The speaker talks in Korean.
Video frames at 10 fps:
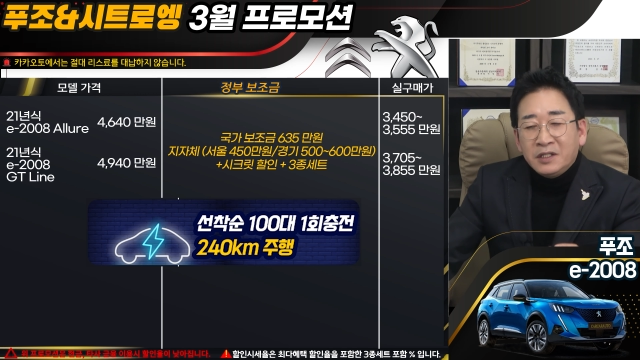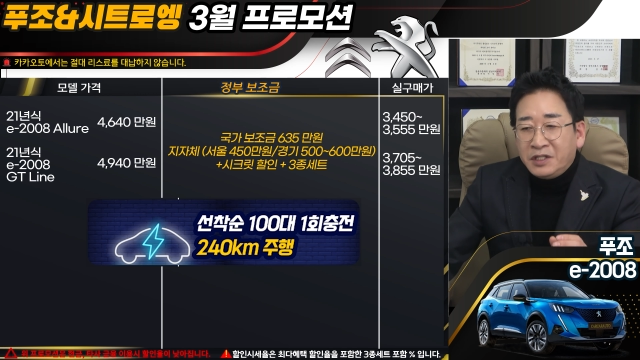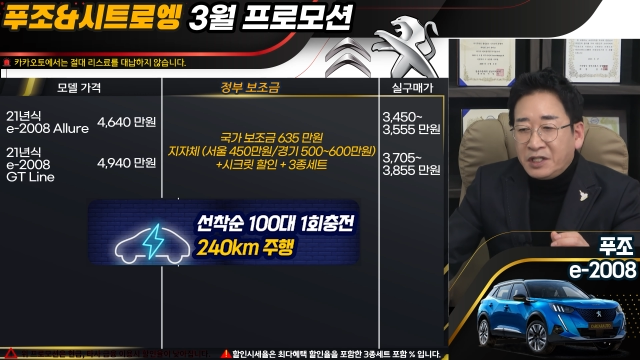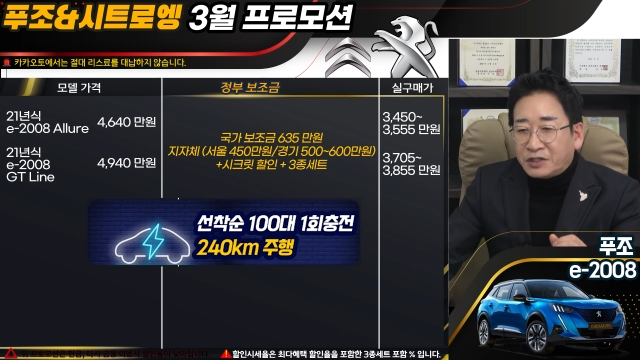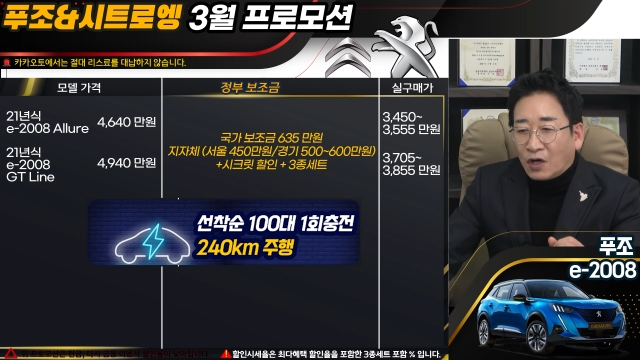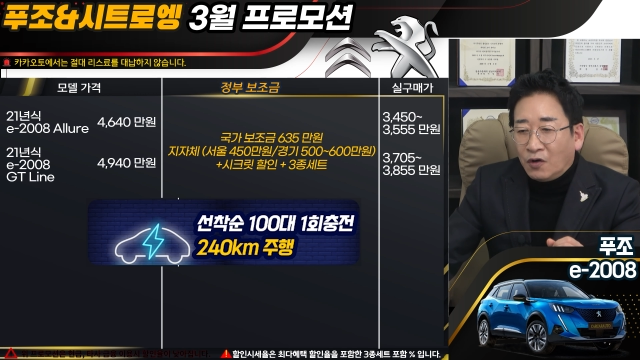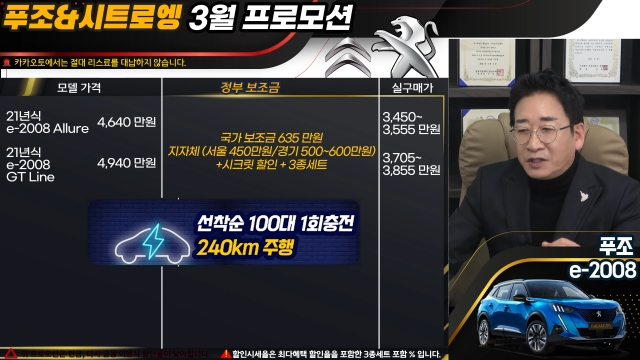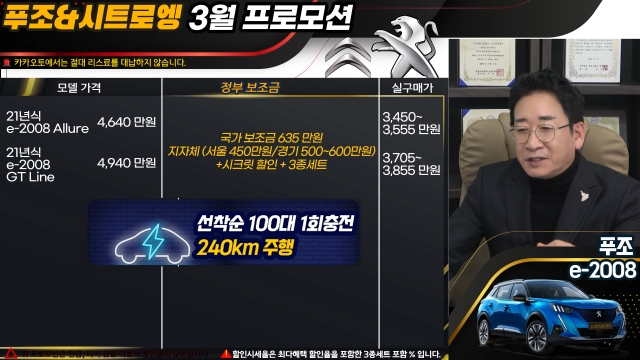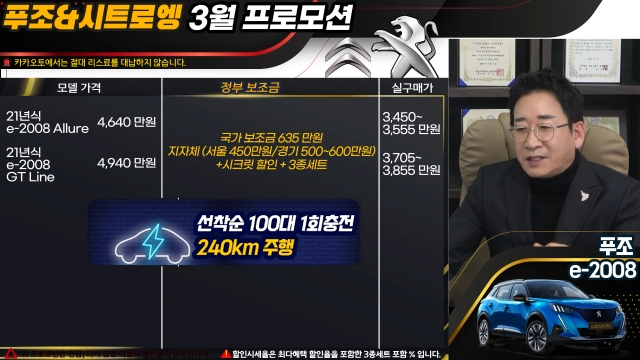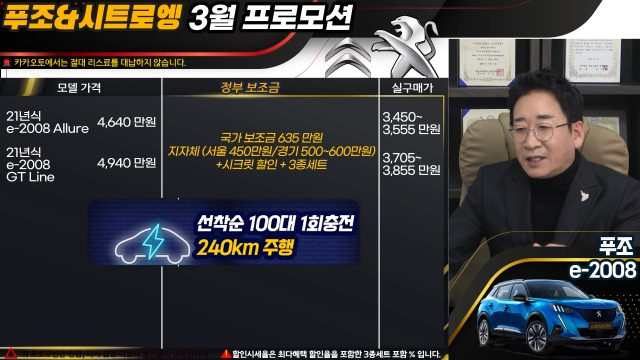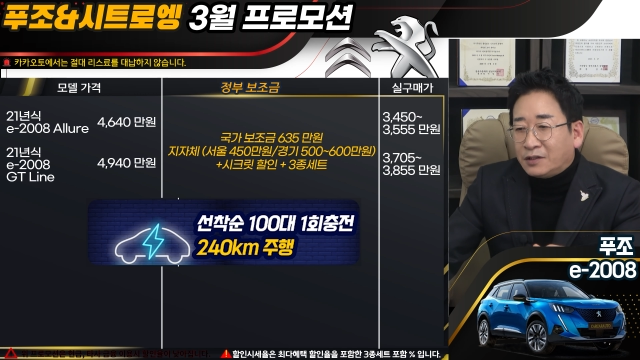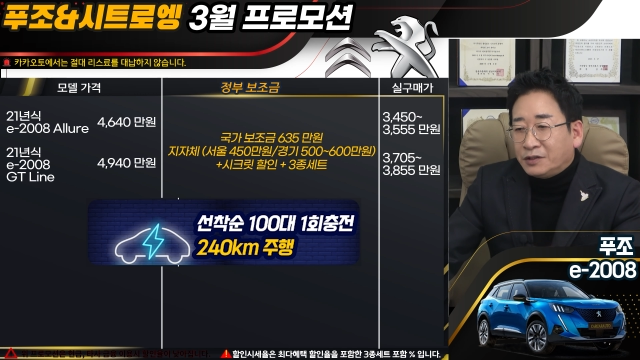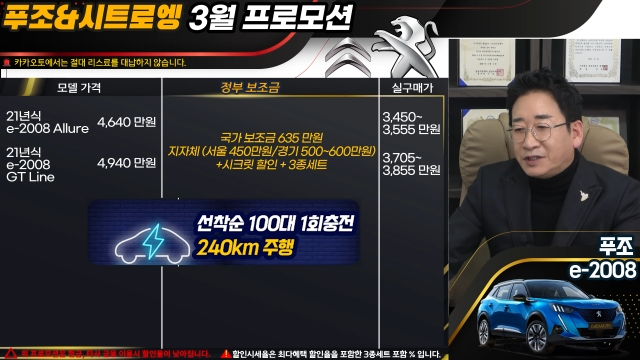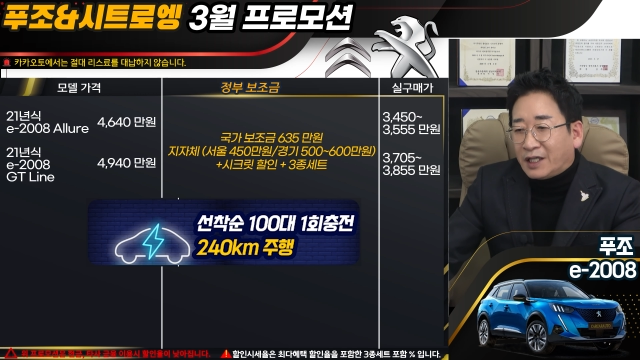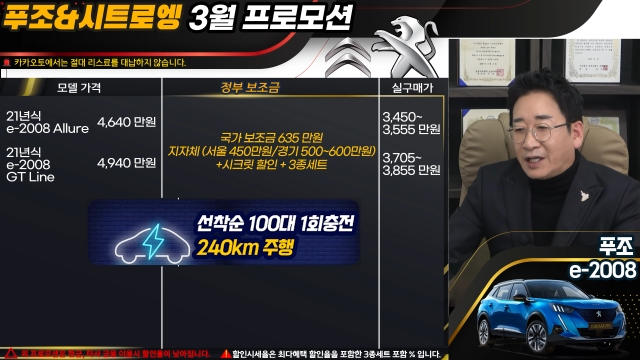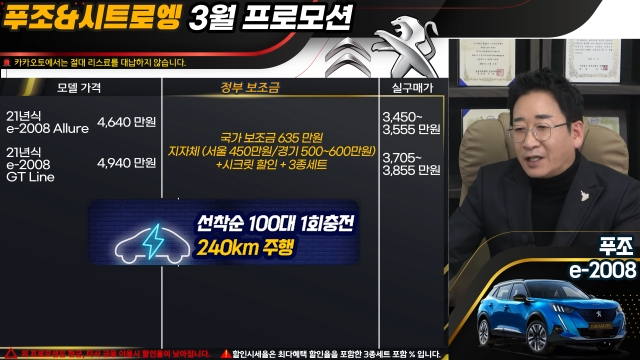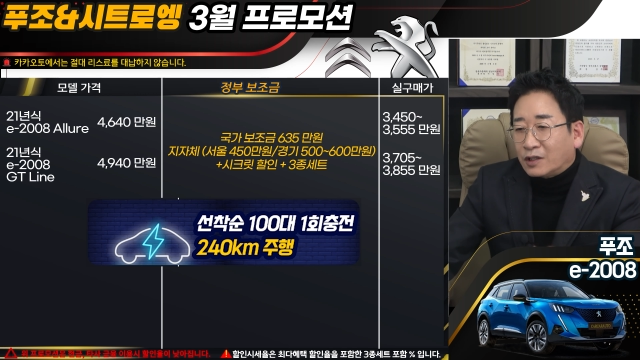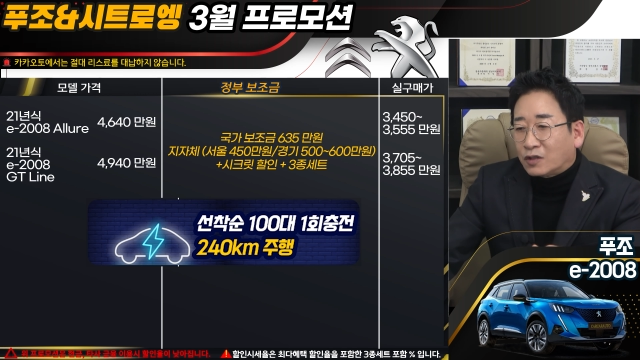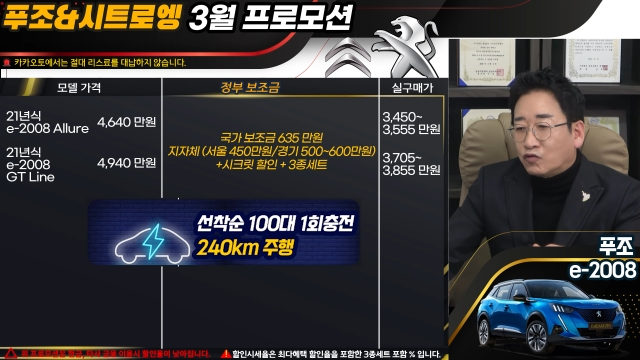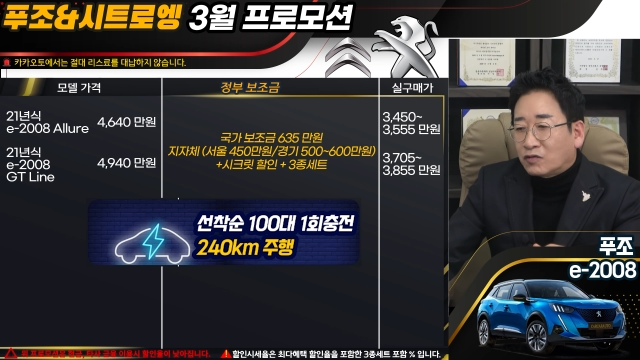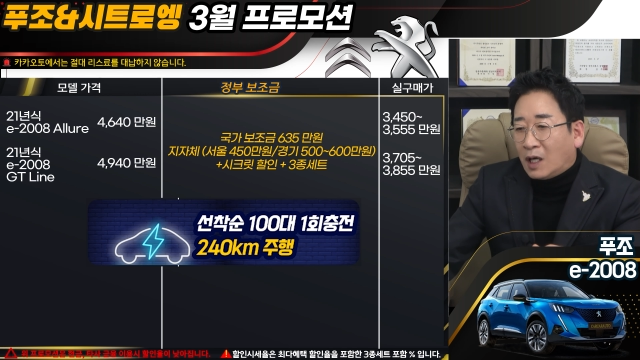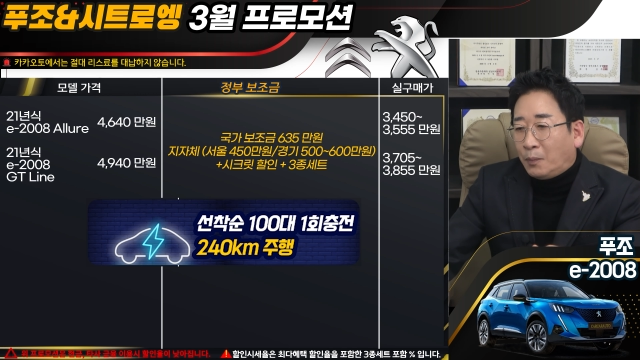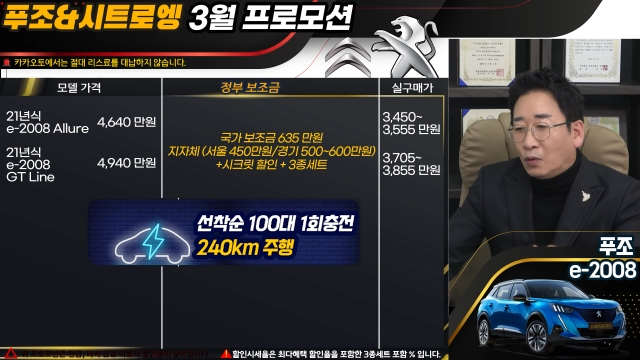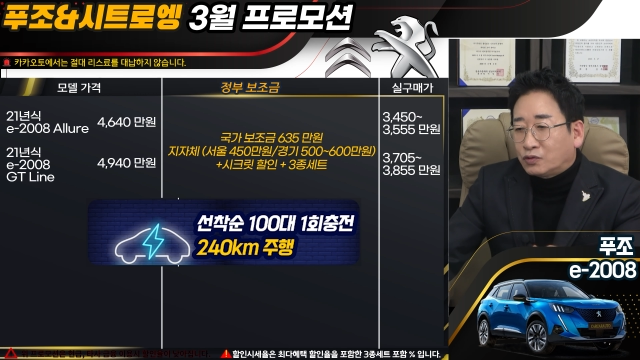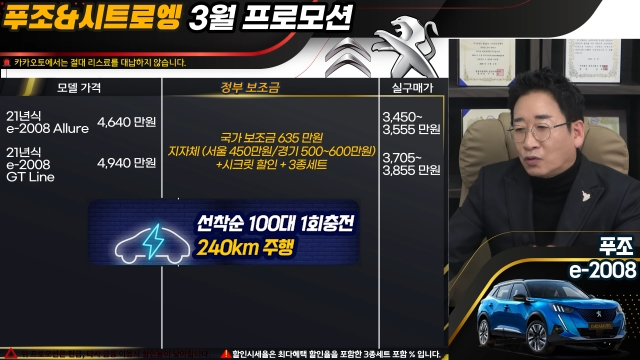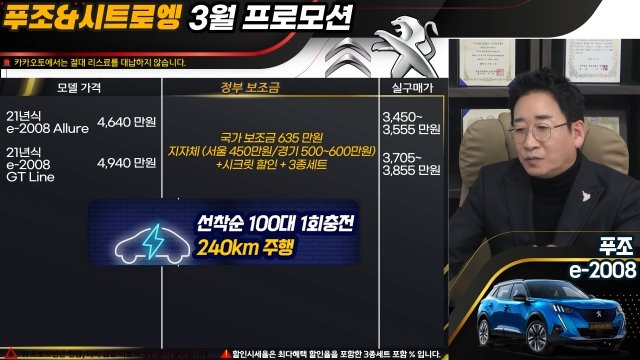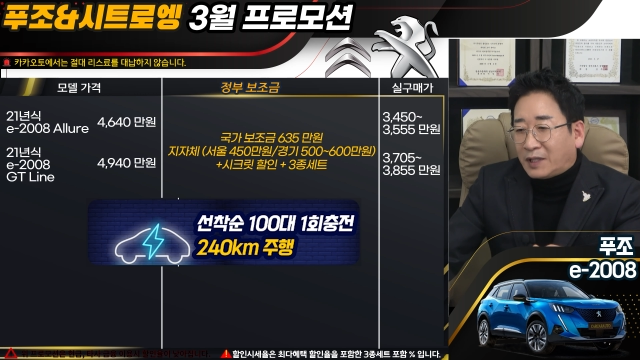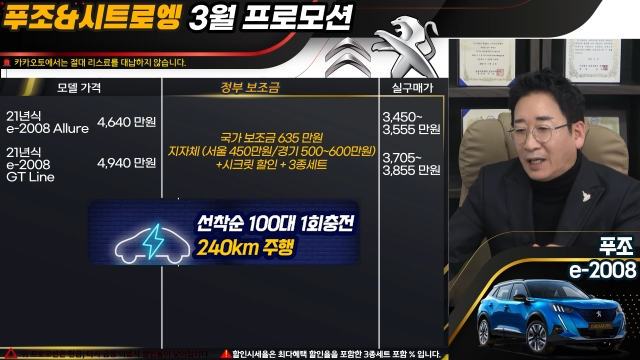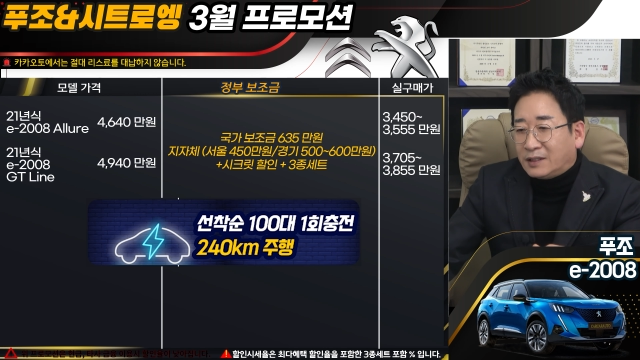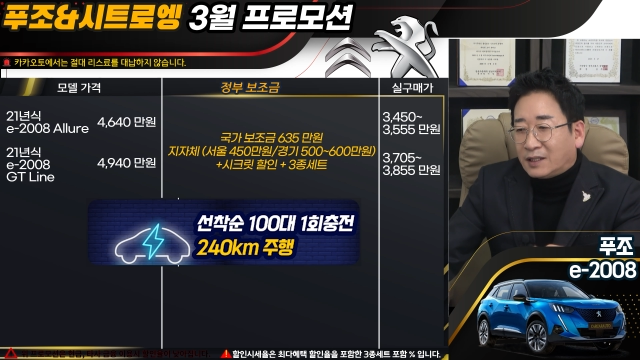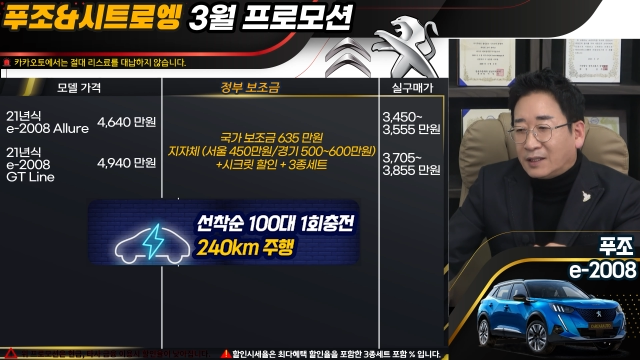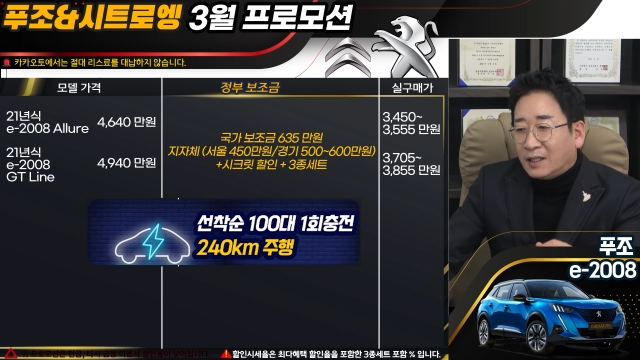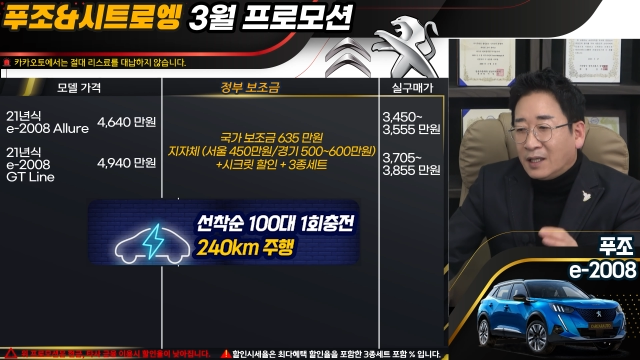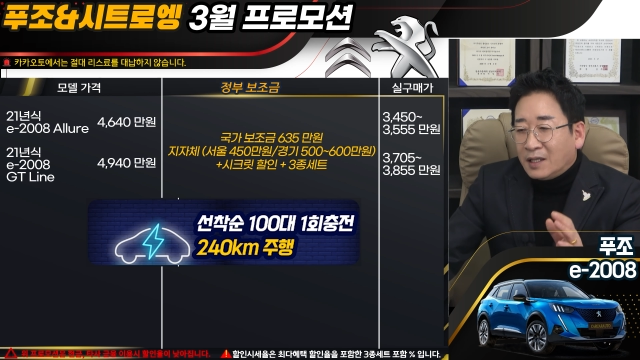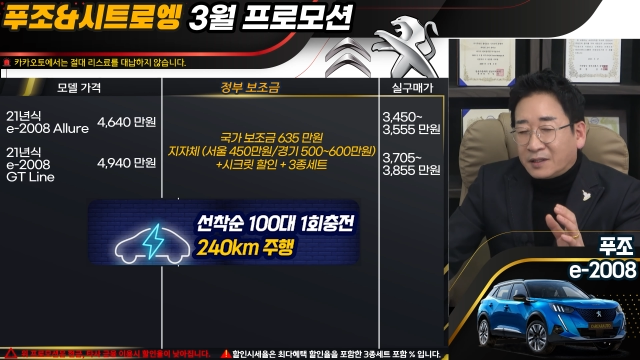이 전기차는 현재 이 국가 보조금 다 해서 한